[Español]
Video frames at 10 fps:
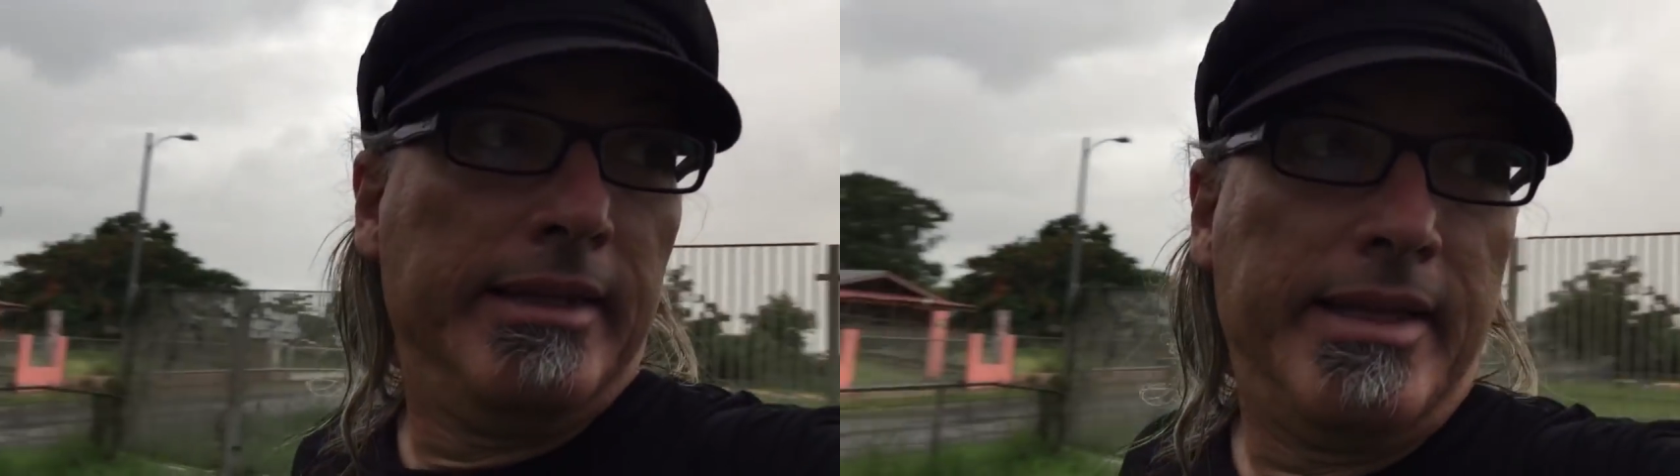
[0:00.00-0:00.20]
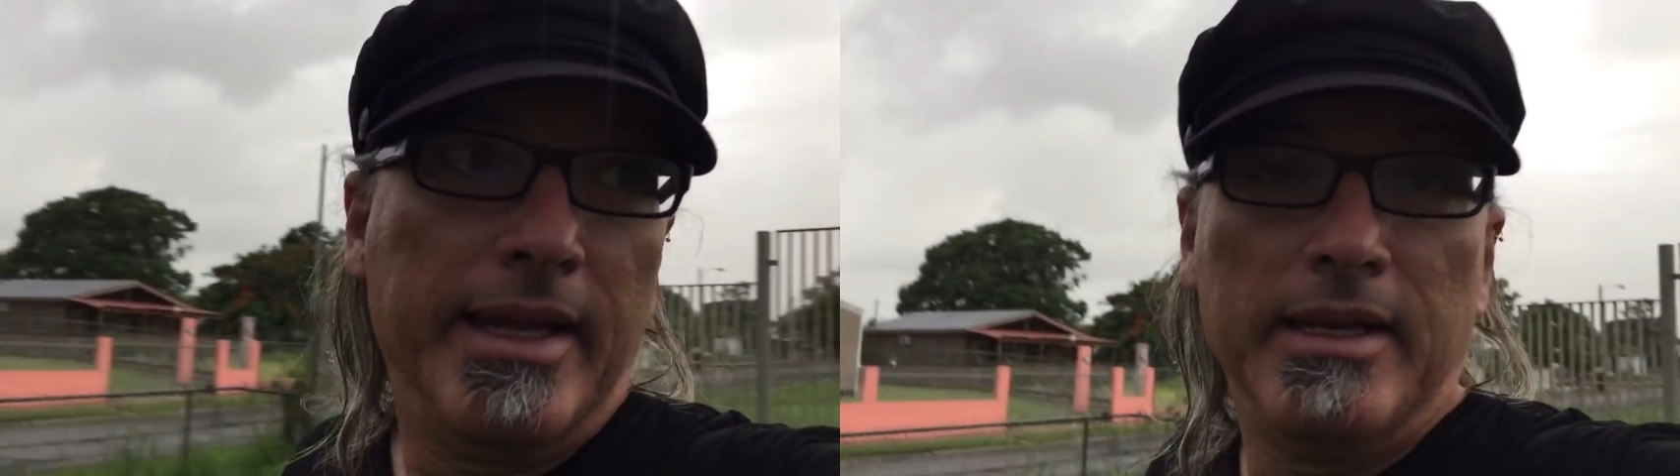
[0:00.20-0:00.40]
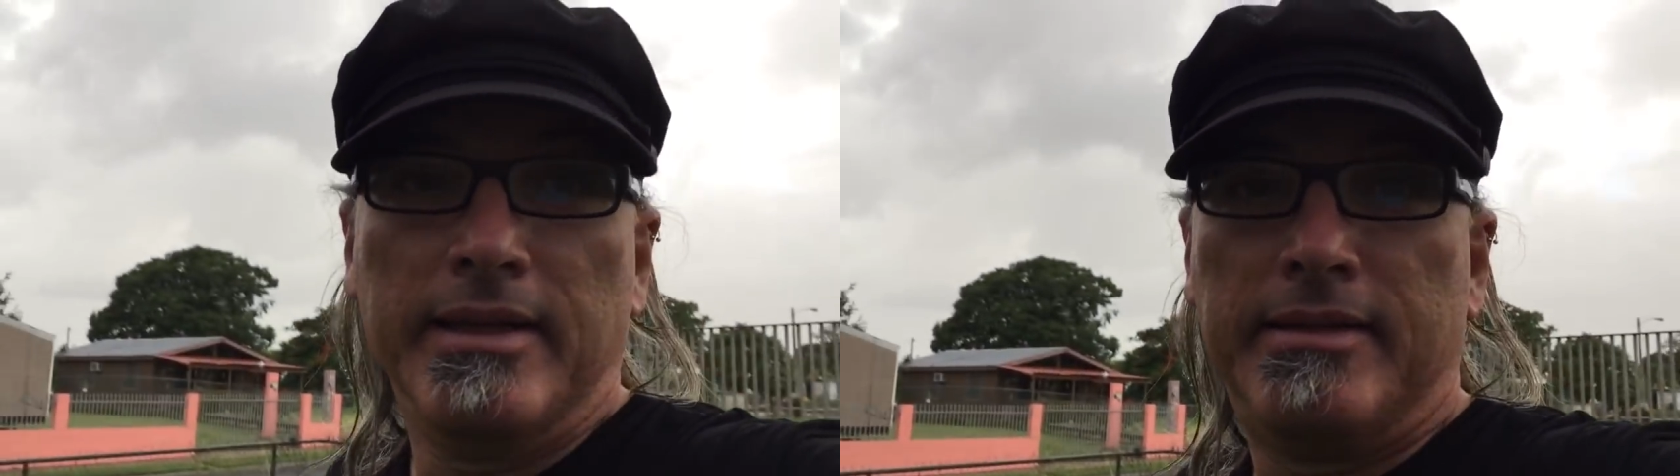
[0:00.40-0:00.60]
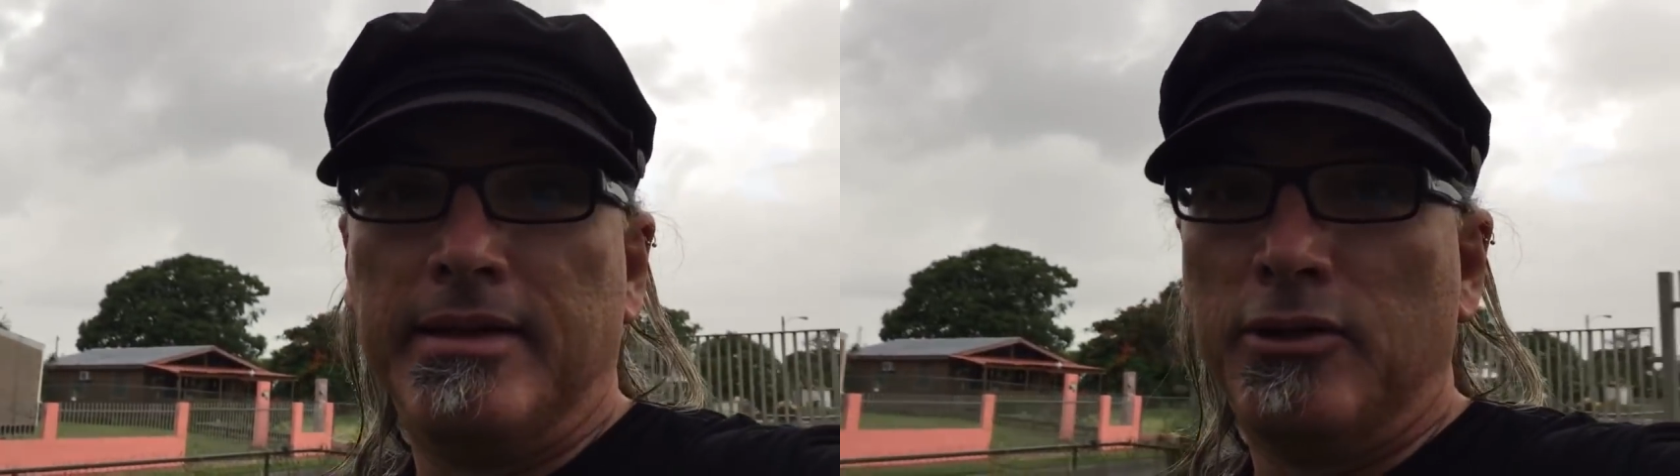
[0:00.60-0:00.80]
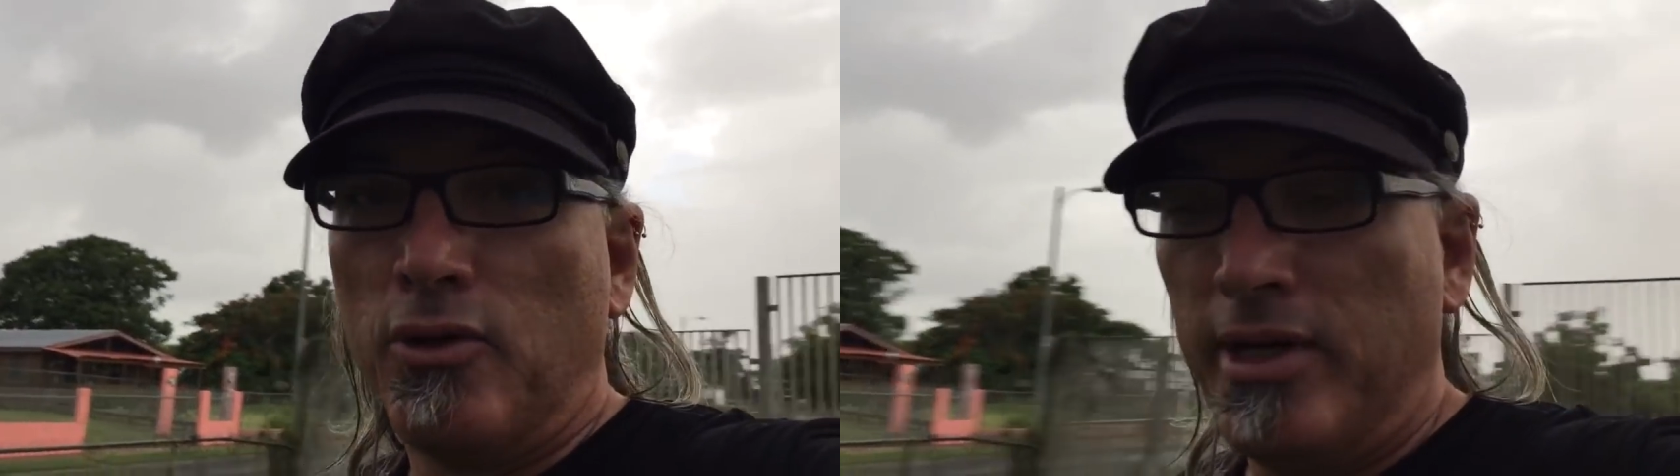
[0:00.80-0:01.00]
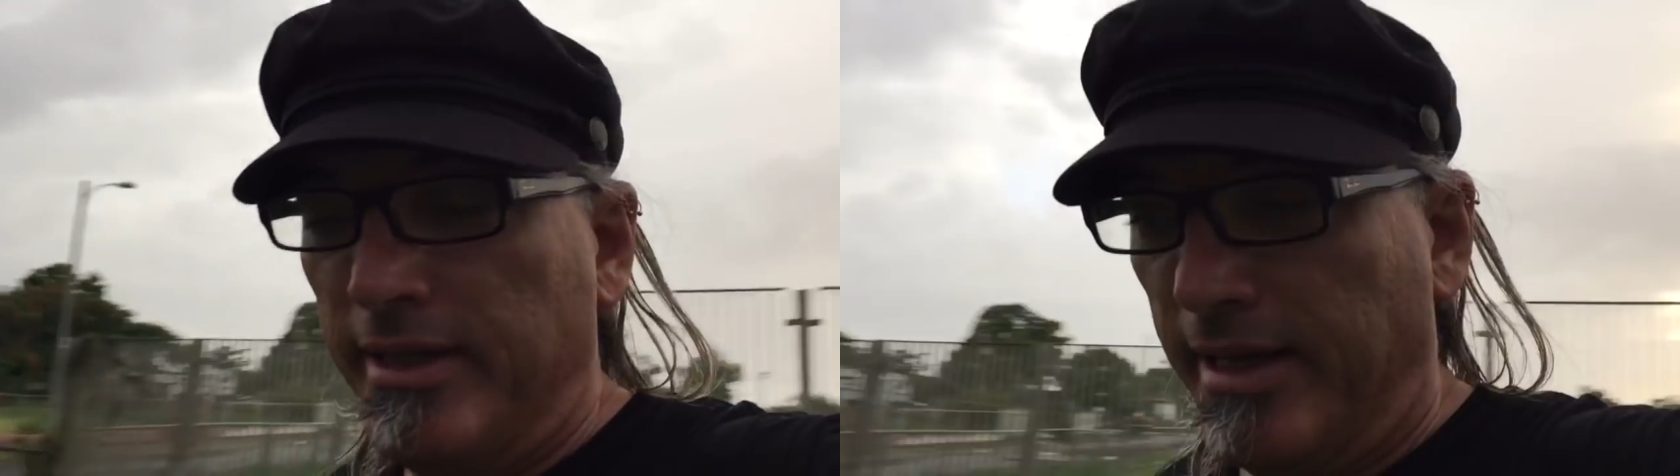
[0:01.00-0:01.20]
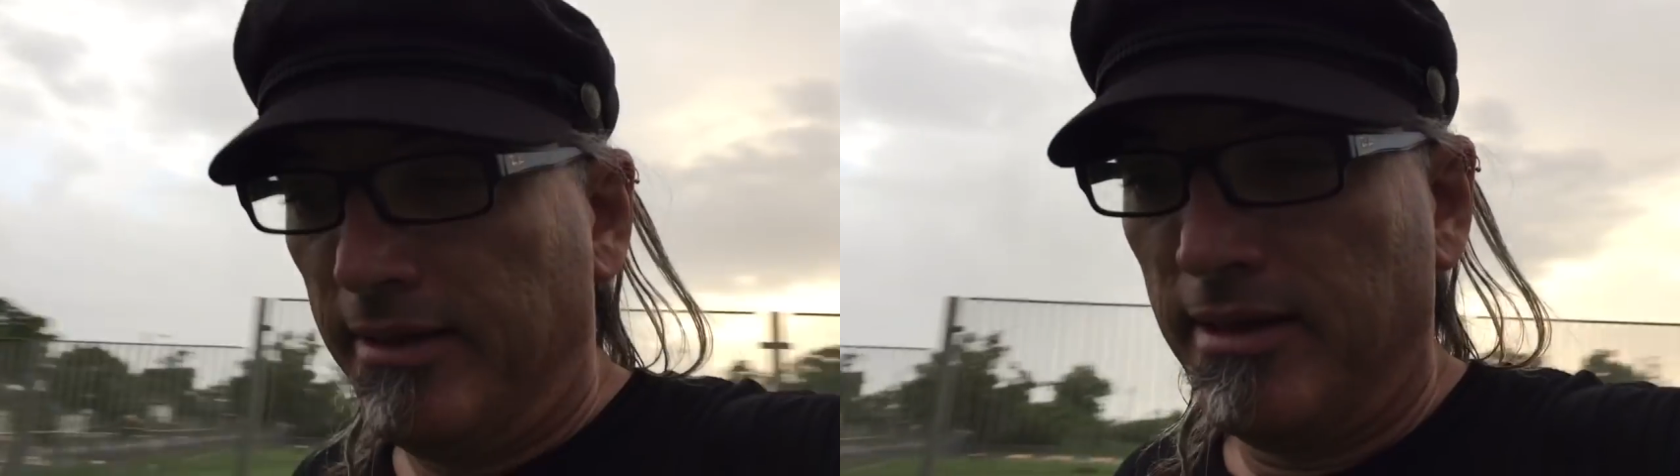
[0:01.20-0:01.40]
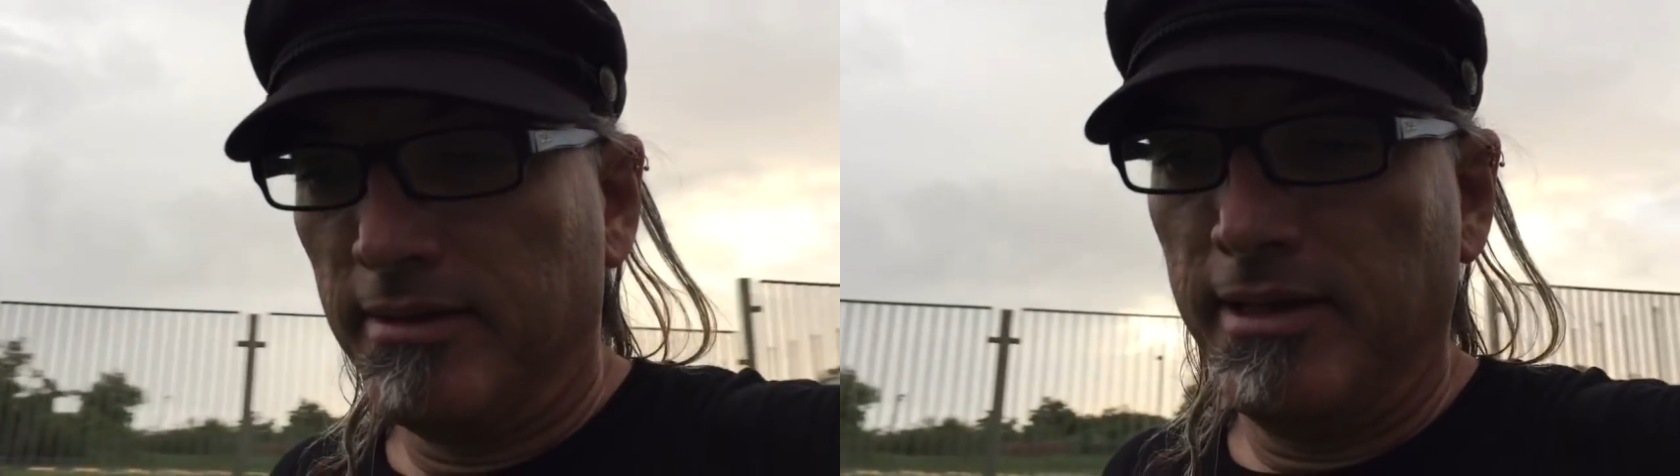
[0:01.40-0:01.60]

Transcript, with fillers: del Citroën DS.